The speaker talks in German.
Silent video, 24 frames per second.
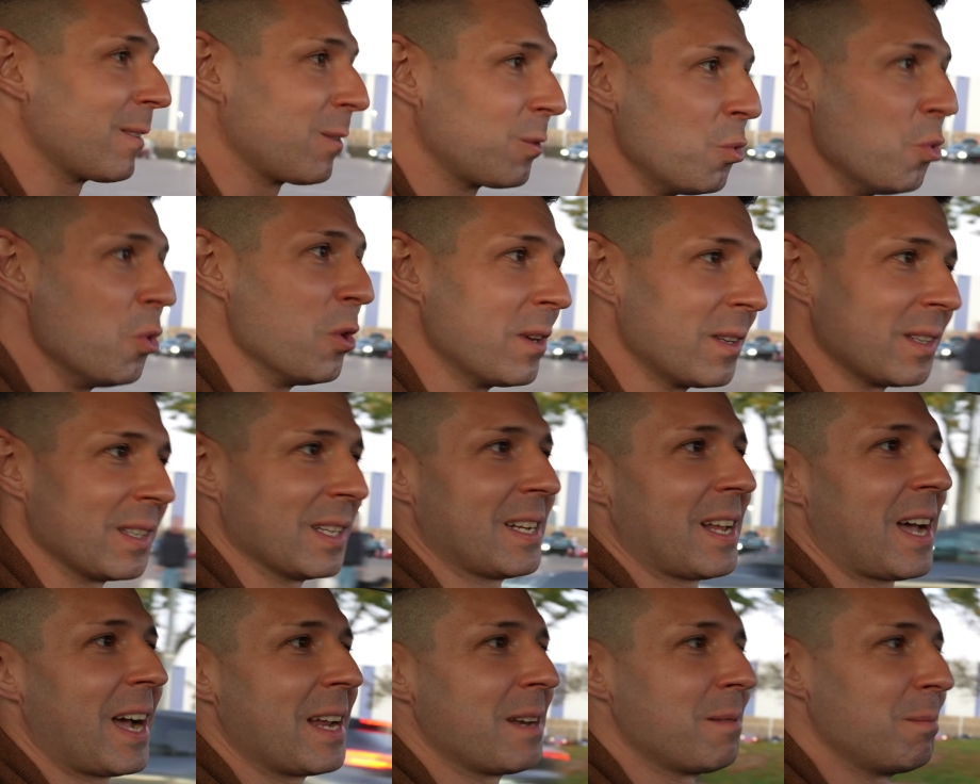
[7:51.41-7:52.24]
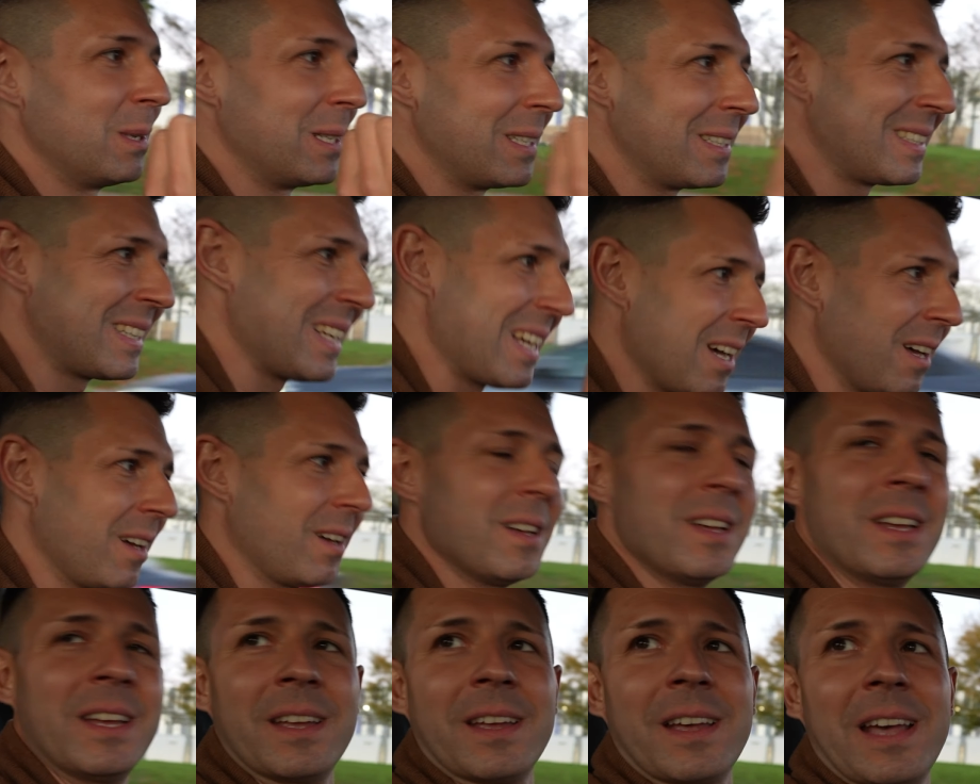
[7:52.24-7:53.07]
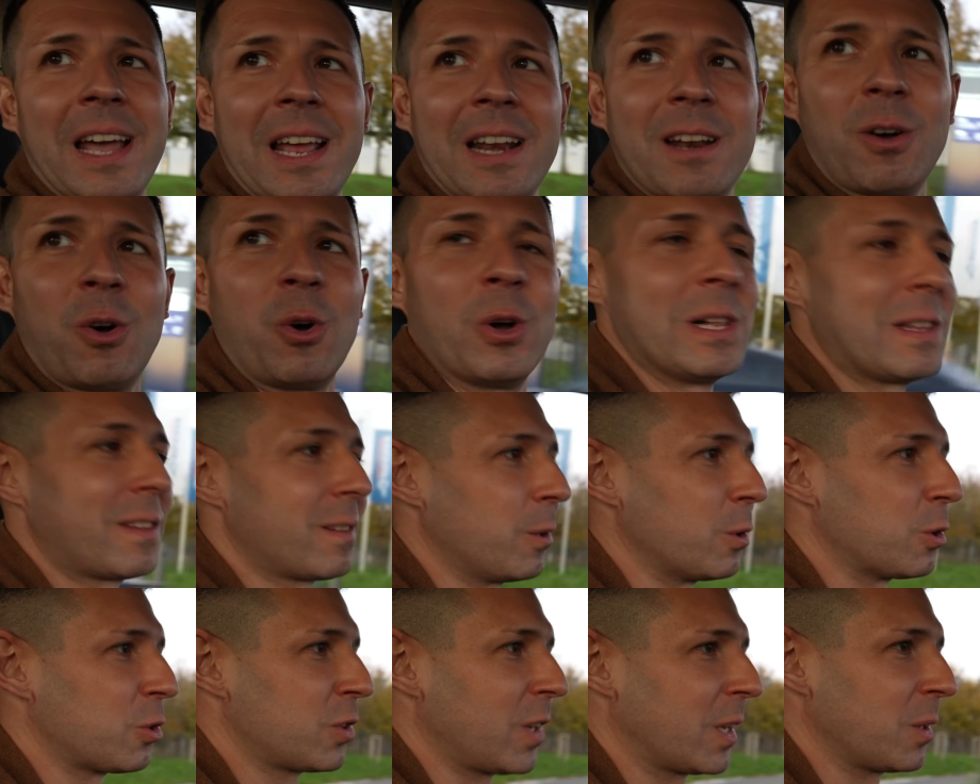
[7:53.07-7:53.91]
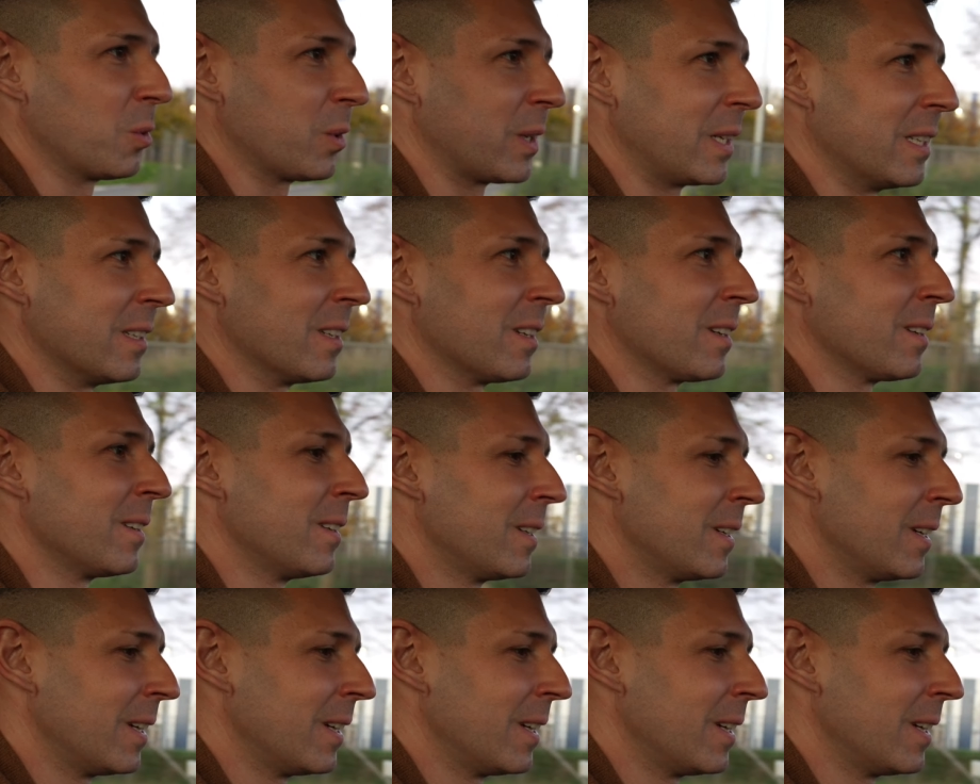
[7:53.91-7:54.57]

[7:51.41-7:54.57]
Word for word: suchen dann einen mit der heller okay. Holzausstattung okay. innen.